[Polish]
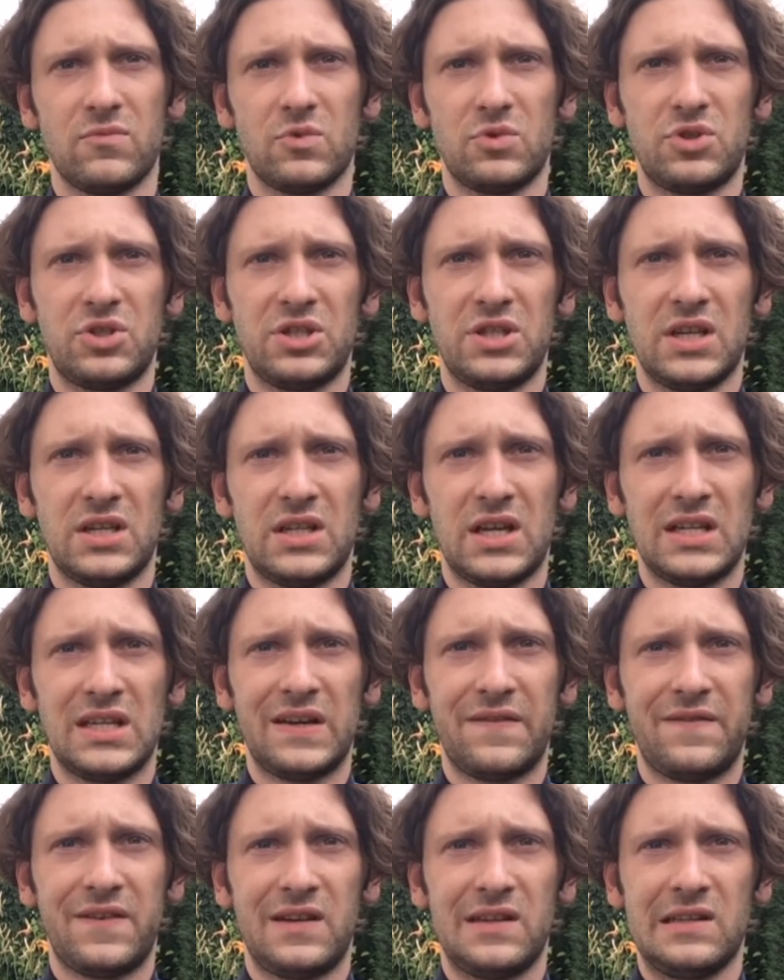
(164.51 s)
Od
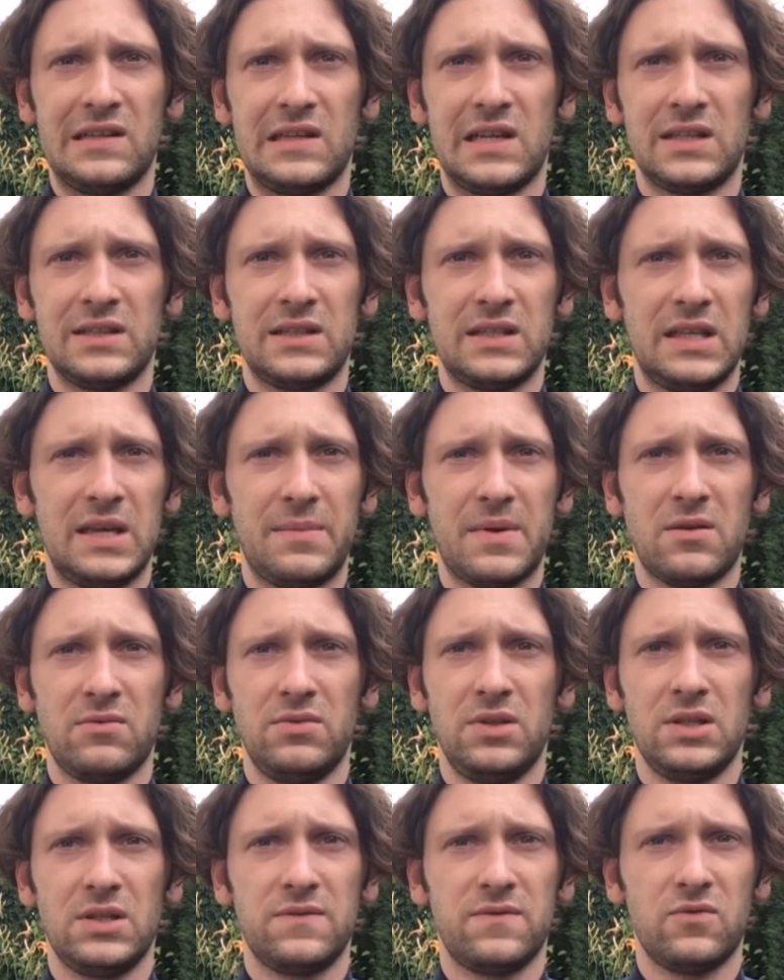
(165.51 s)
śniadania Ferdynand nie miał
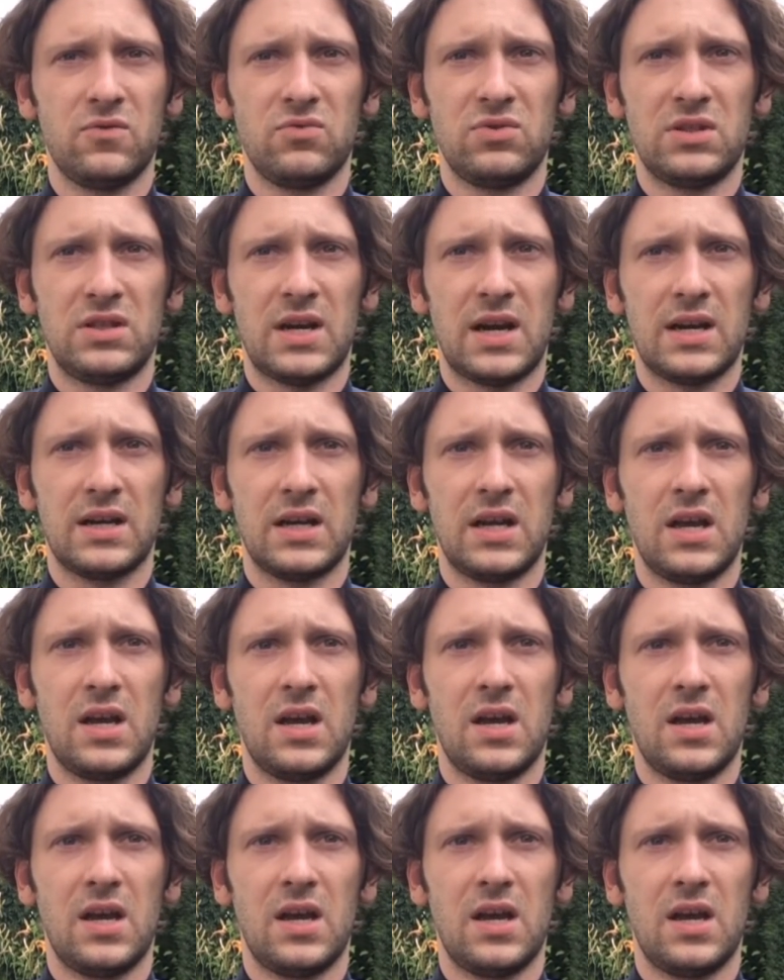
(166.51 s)
nic w ustach.